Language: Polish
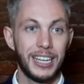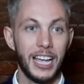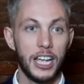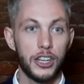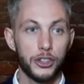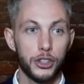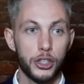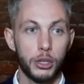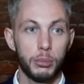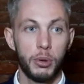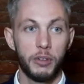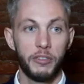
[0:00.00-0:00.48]

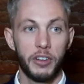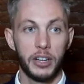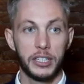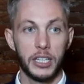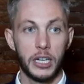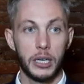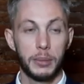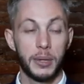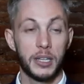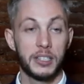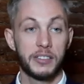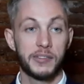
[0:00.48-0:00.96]
każdy
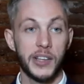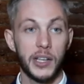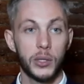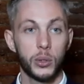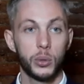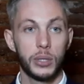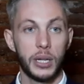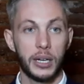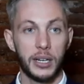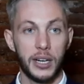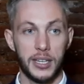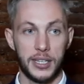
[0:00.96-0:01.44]
obywatel bez
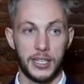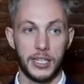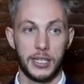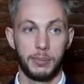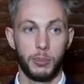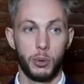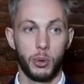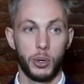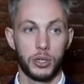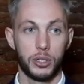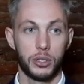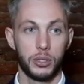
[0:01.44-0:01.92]
względu na klasę
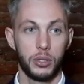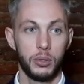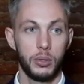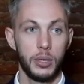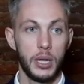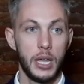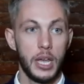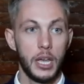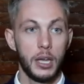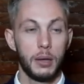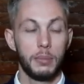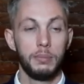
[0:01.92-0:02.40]
społeczną
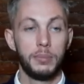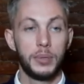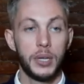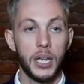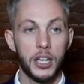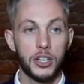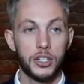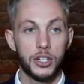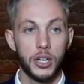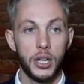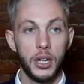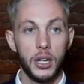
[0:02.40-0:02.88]

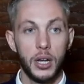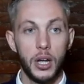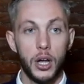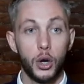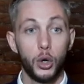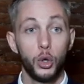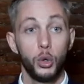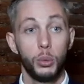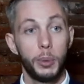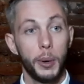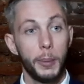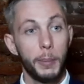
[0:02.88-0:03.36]
bierze
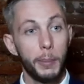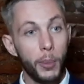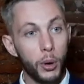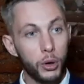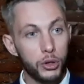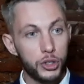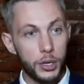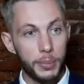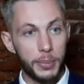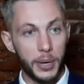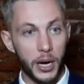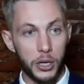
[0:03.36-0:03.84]
lub
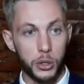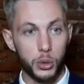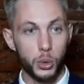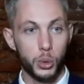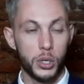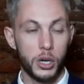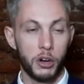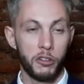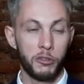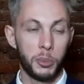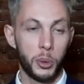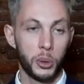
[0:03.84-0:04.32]
może brać
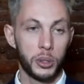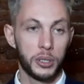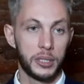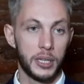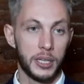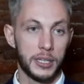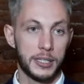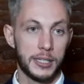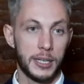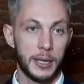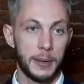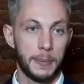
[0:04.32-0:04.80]
udział w
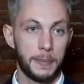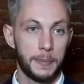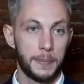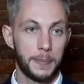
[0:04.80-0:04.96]
polityce.